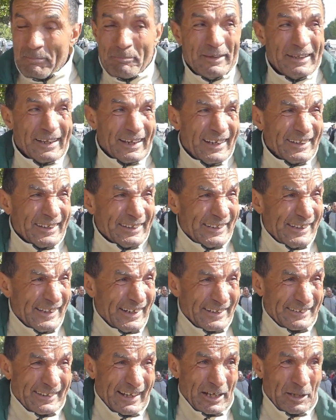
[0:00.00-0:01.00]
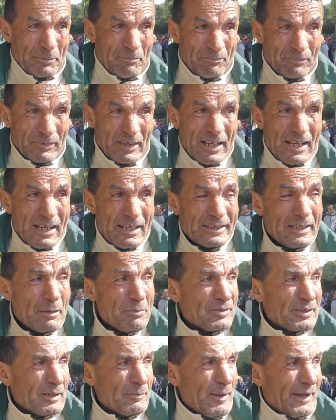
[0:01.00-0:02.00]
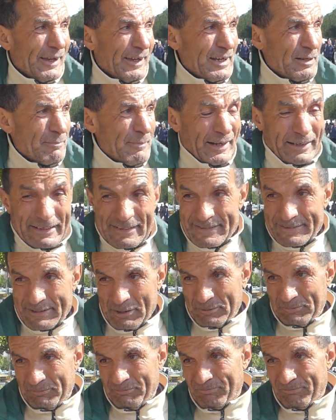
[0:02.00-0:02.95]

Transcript: من غير تعطيه قدر تمشي معايا المركز تو